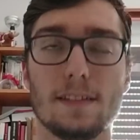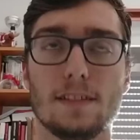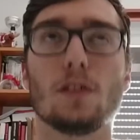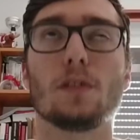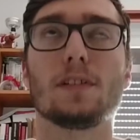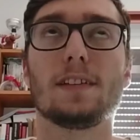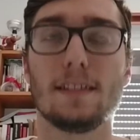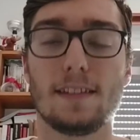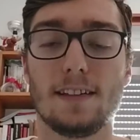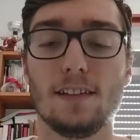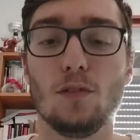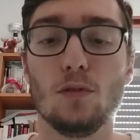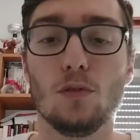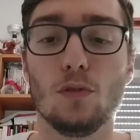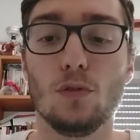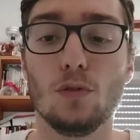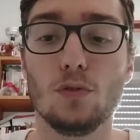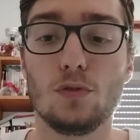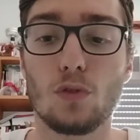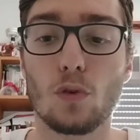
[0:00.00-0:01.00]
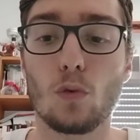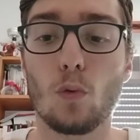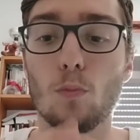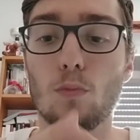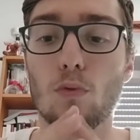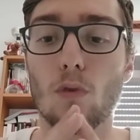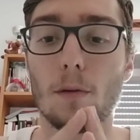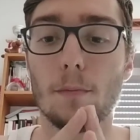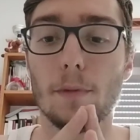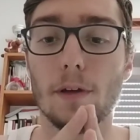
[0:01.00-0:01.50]
Non, ça c'est le,
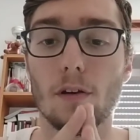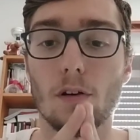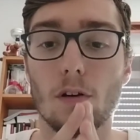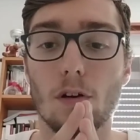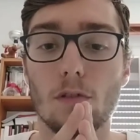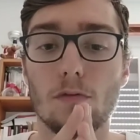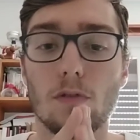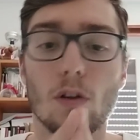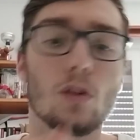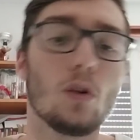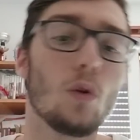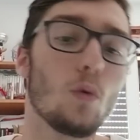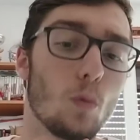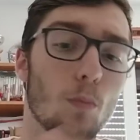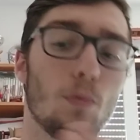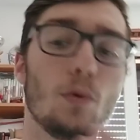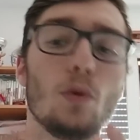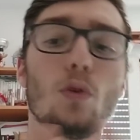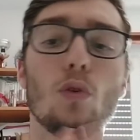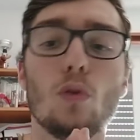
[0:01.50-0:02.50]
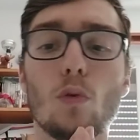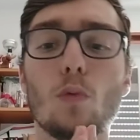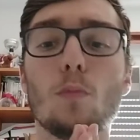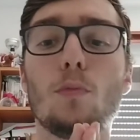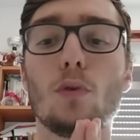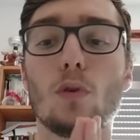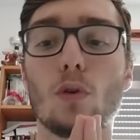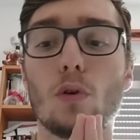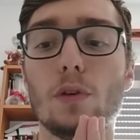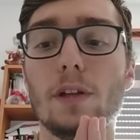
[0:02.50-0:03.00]
second point, mais euh, enfin non, on peut, le, on
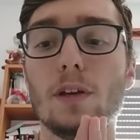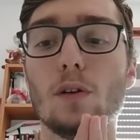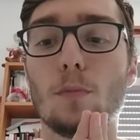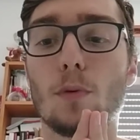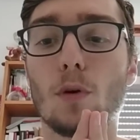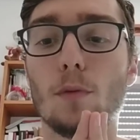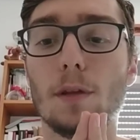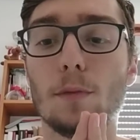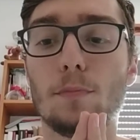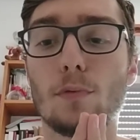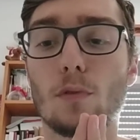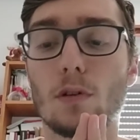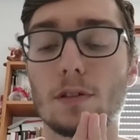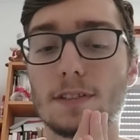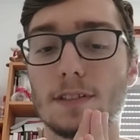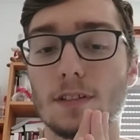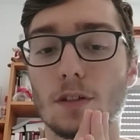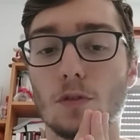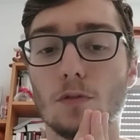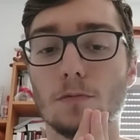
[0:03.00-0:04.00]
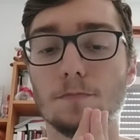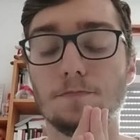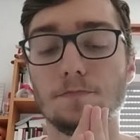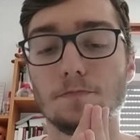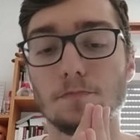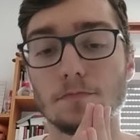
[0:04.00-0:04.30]
peut le relier au premier point, c'est que